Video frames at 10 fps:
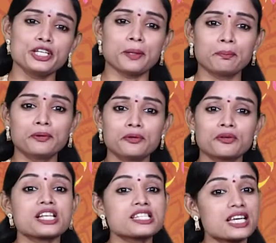ఎప్పుడూ
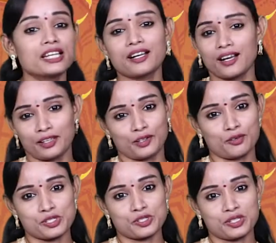కూడా చలికాలంలో
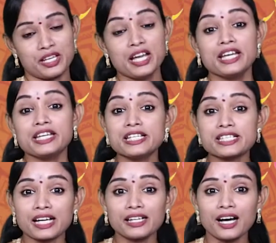వస్తుంది ఈ
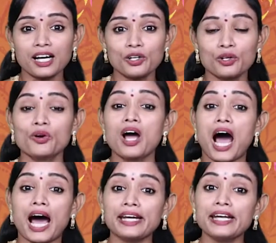చలికాలంలో
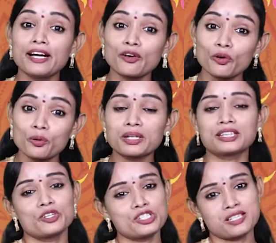అనేక
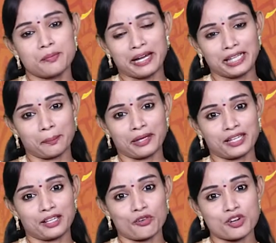రుగ్మతల నుంచి
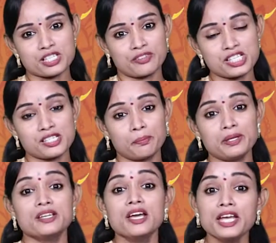బయటపడడం కోసం అని
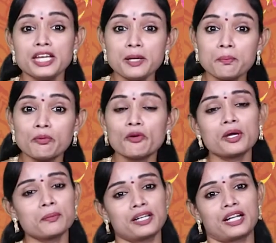చెప్పి ఈ
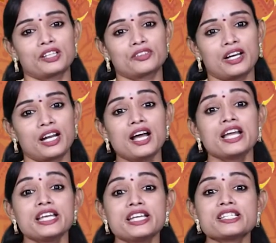భోగి మంటల ద్వారా
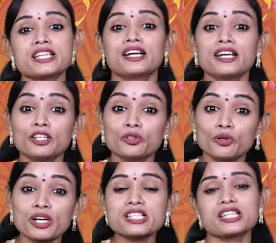ఈ చలిని
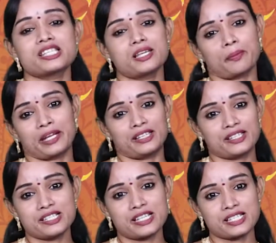దూరం చేసే
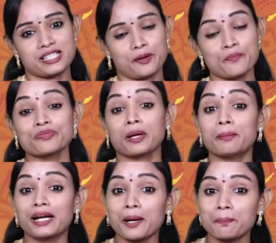ప్రయత్నం చేస్తారు
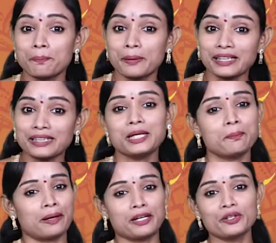మన ప్రతి
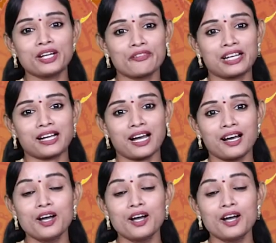పండుగ వెనుక